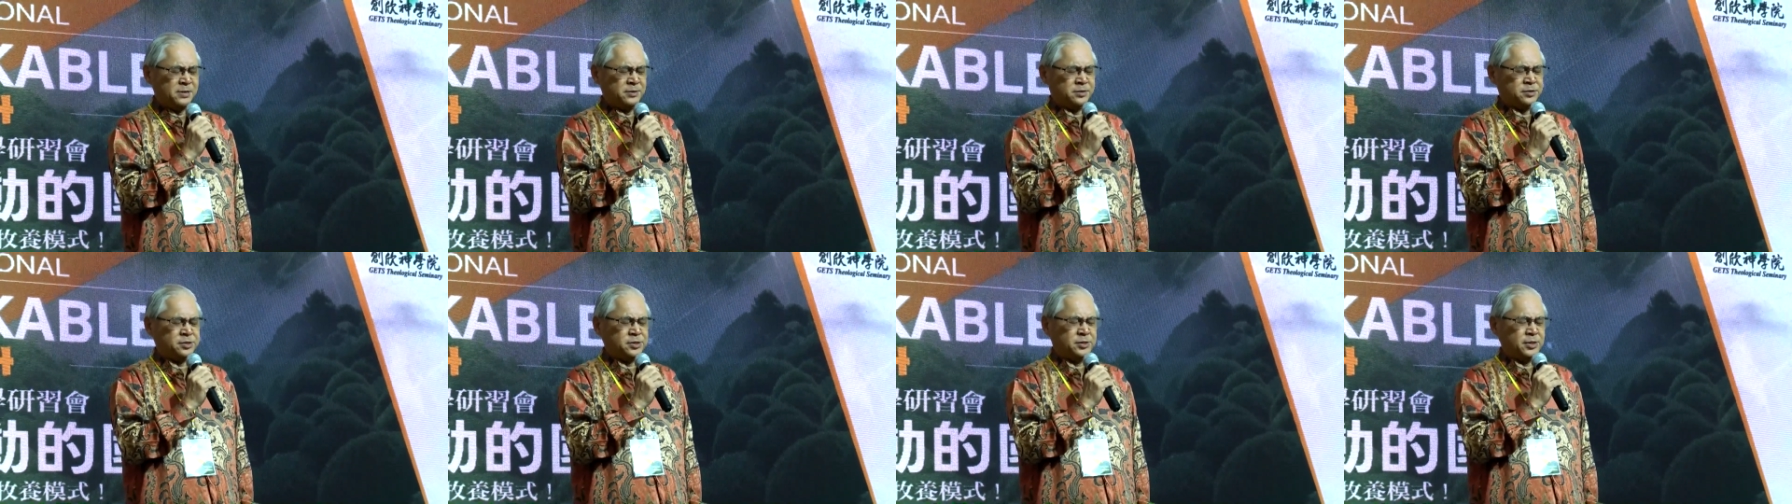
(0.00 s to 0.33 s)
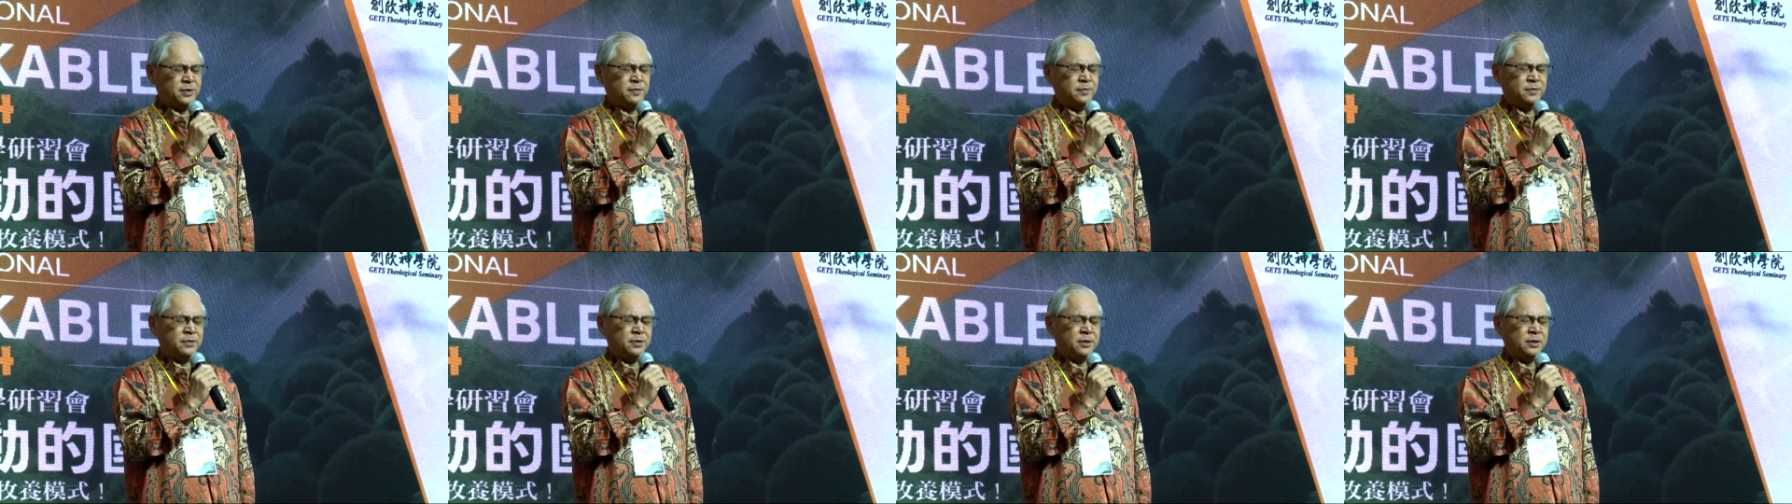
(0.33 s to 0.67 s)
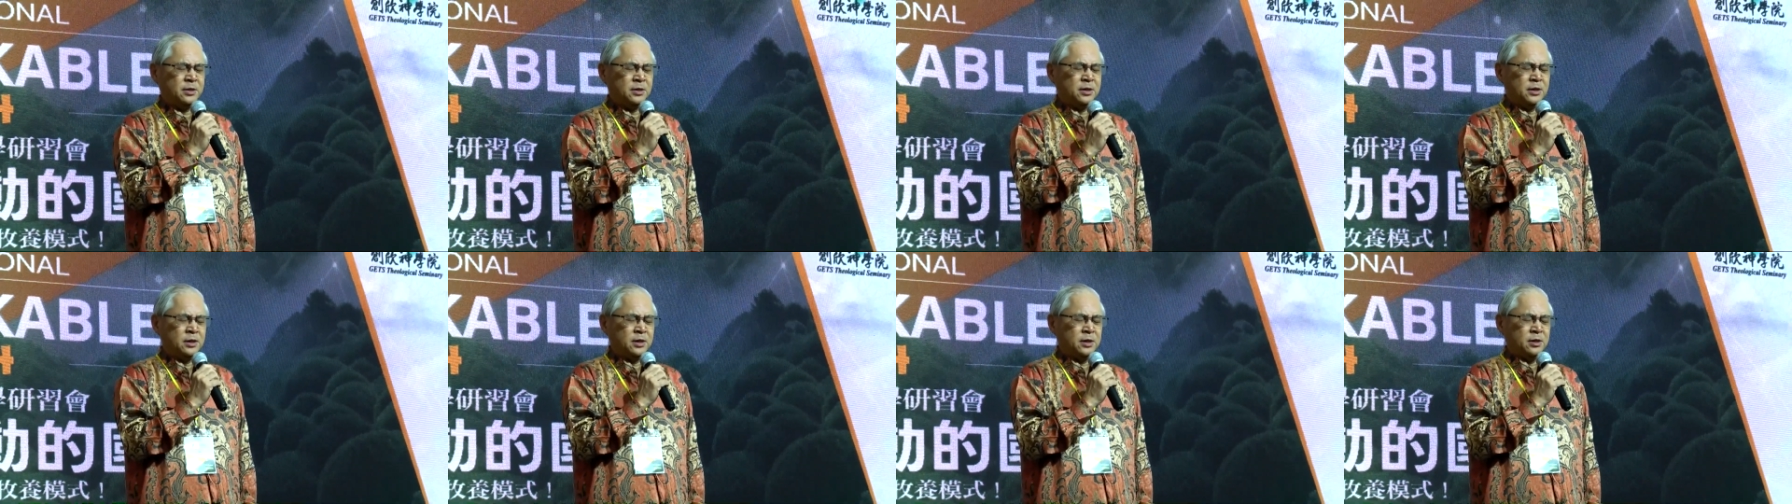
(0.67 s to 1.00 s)
前
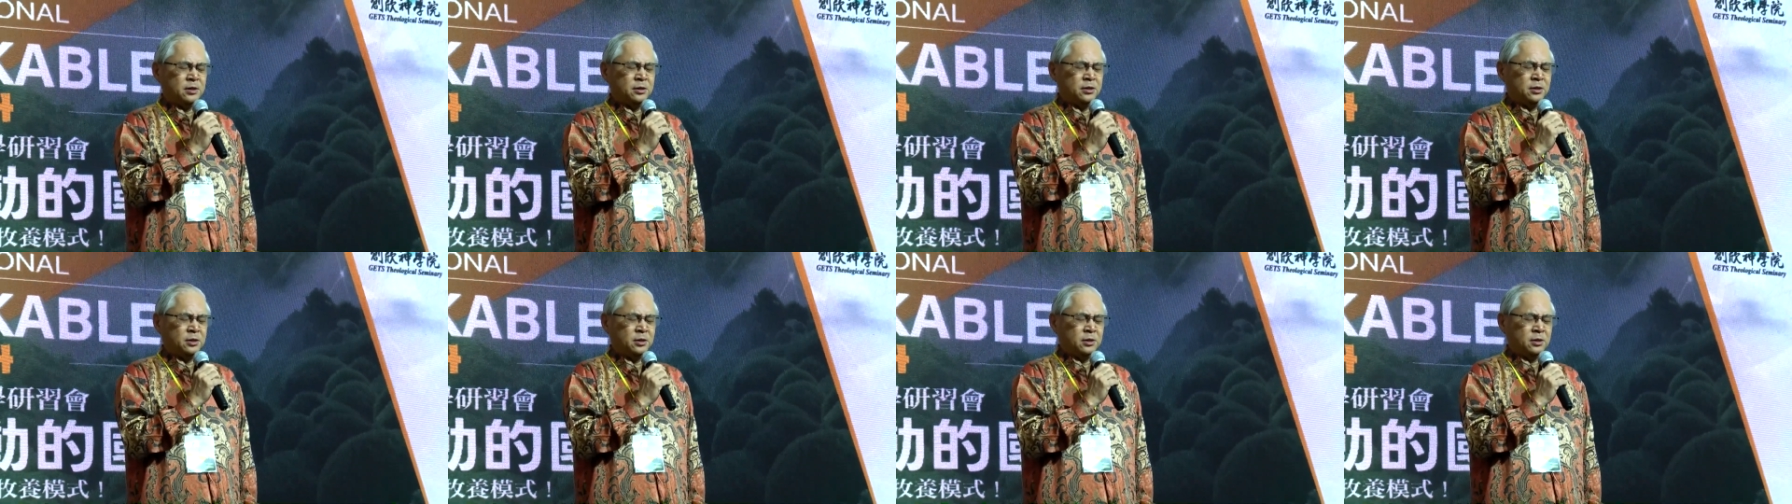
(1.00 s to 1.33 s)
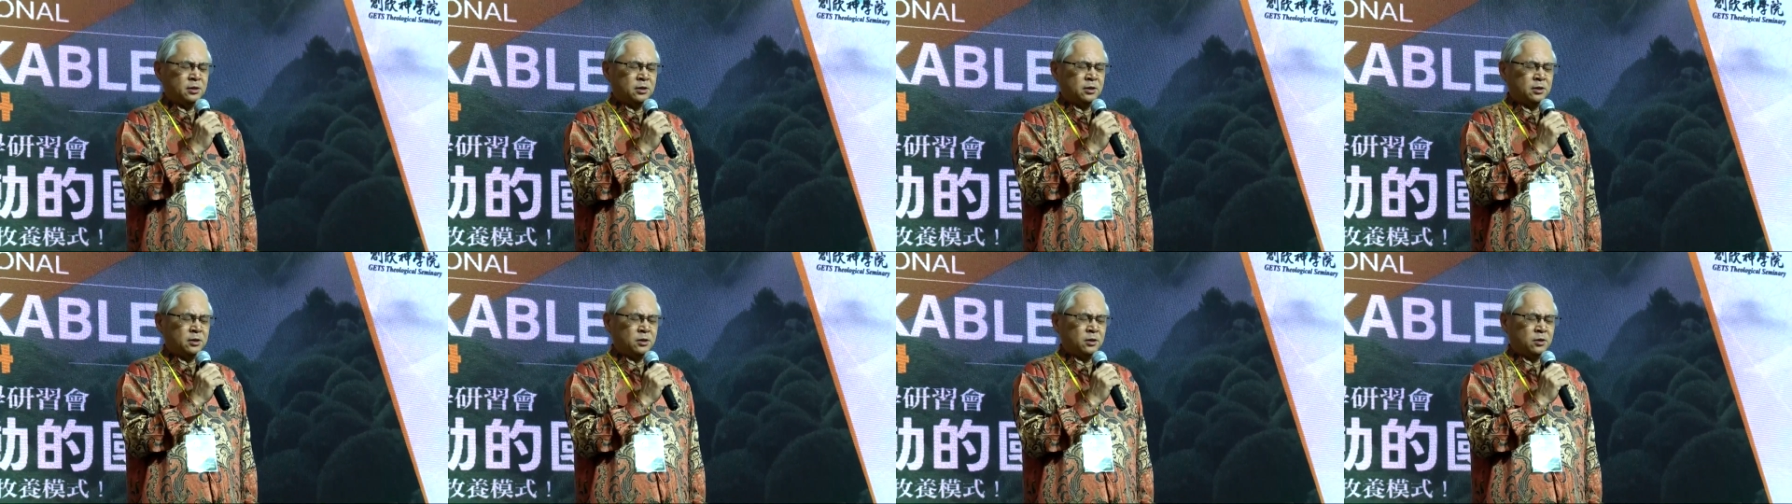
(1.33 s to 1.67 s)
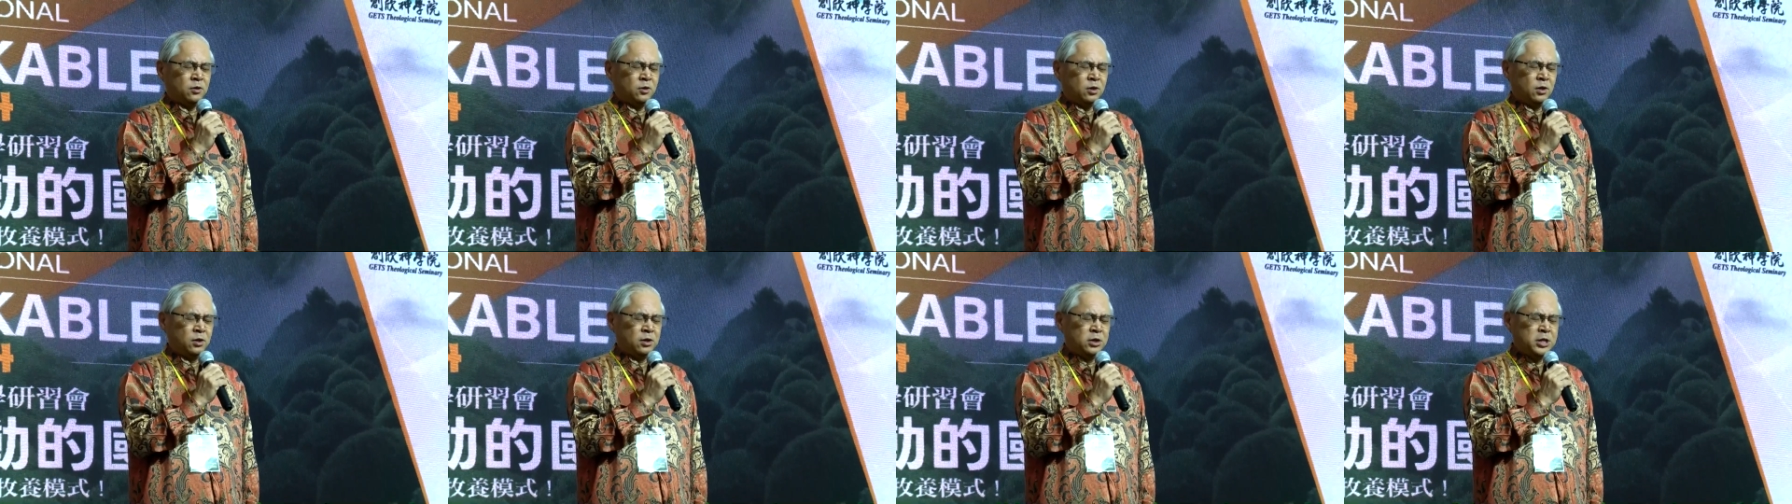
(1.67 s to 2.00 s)

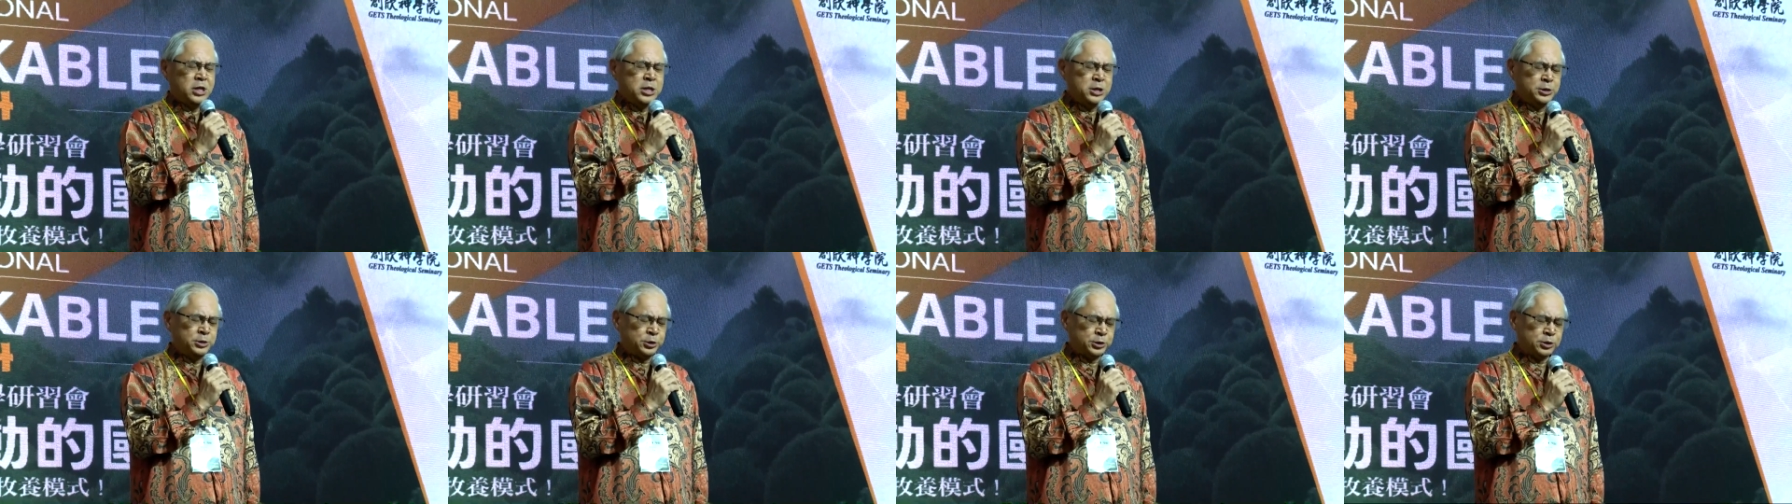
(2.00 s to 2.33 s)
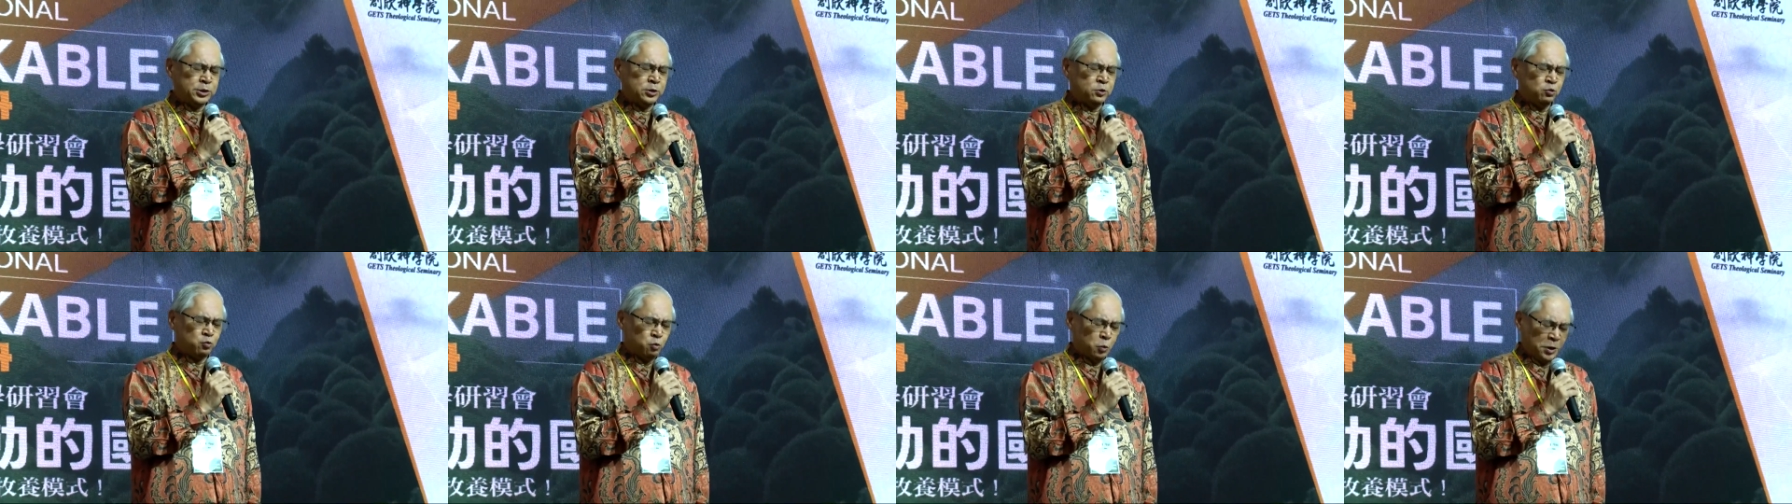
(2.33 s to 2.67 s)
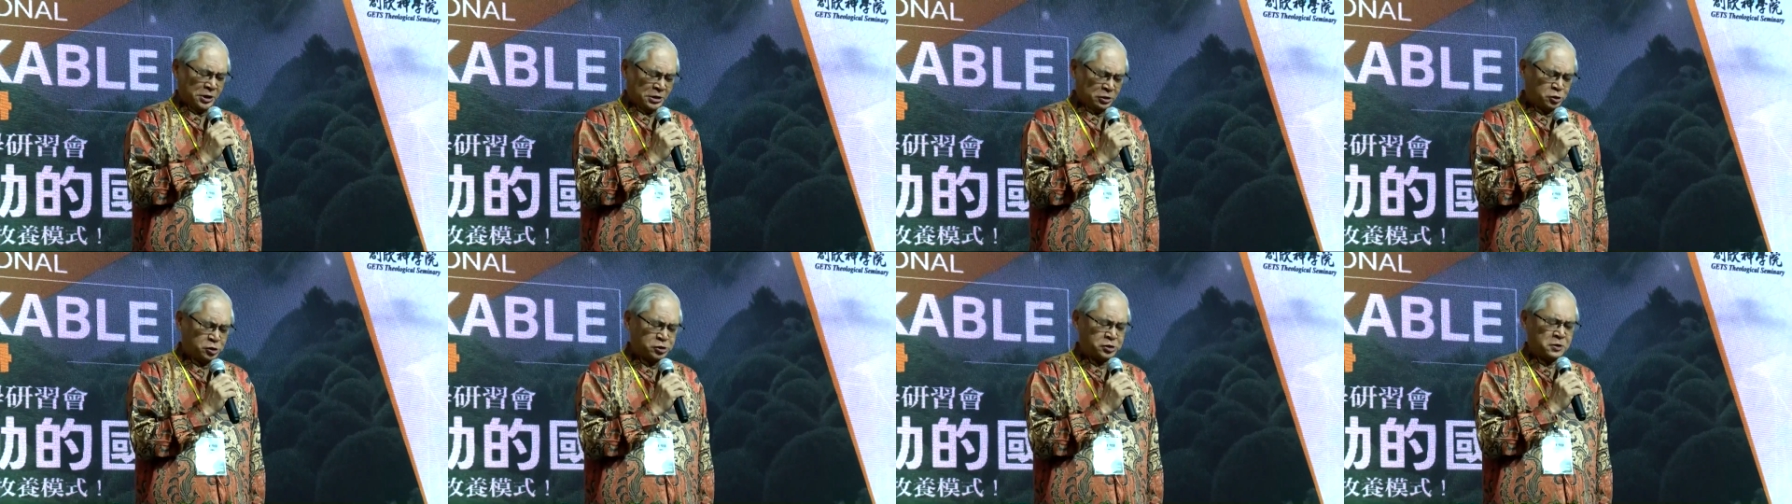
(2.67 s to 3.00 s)
立之
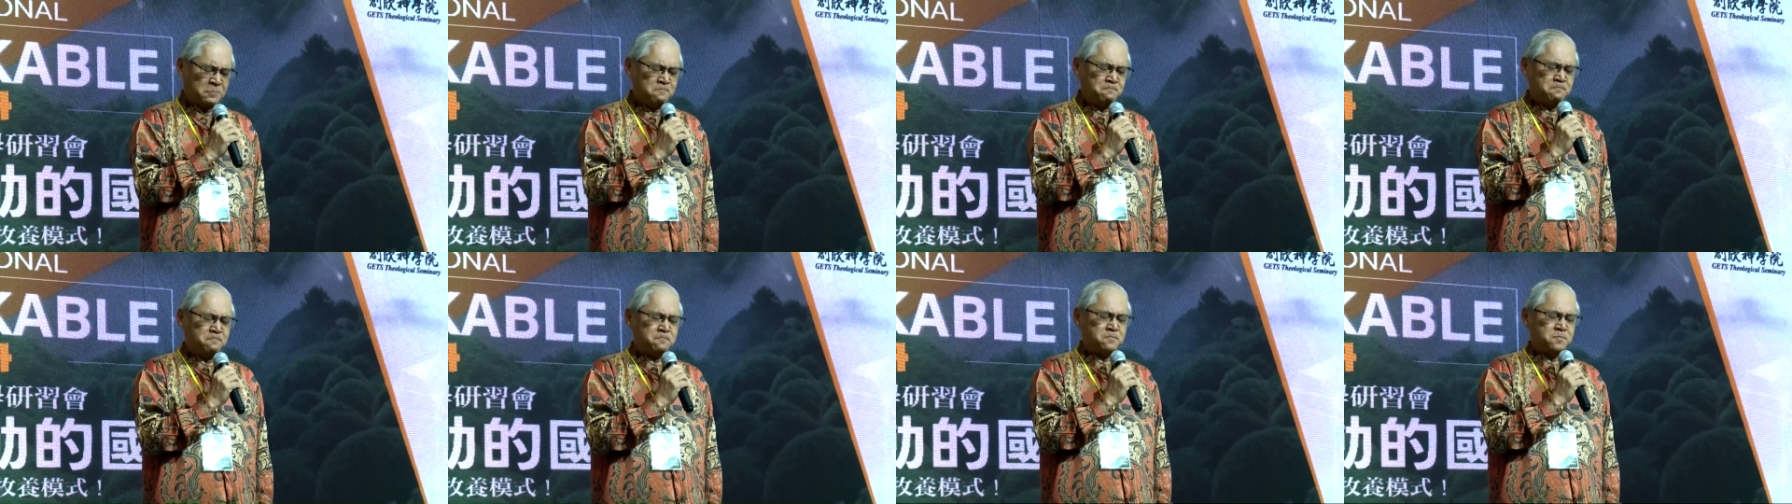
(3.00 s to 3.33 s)
委身，